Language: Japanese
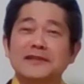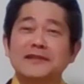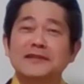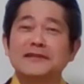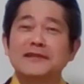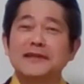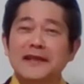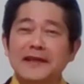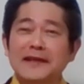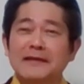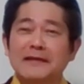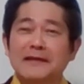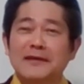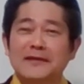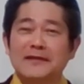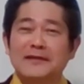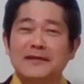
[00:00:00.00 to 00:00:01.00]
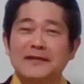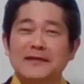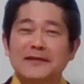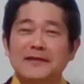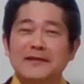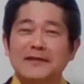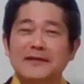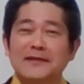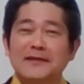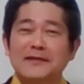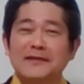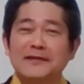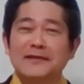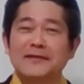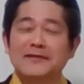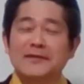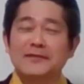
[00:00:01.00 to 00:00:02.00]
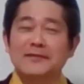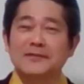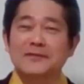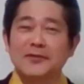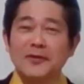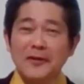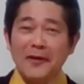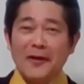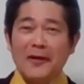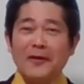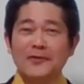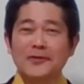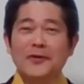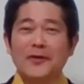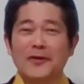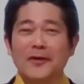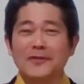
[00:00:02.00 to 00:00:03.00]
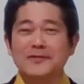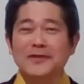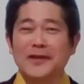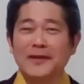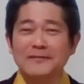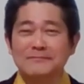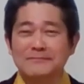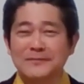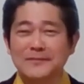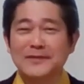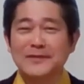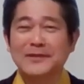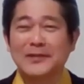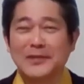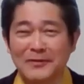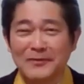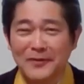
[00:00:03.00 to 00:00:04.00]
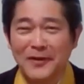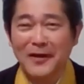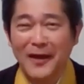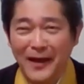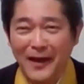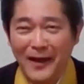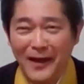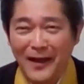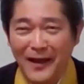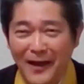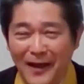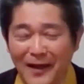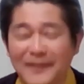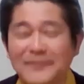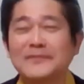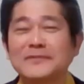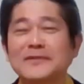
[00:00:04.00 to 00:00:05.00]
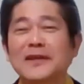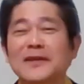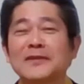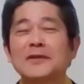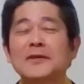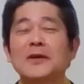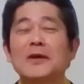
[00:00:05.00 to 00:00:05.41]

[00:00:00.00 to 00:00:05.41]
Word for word: 吟でね、えー、今日の天気は、みたいな。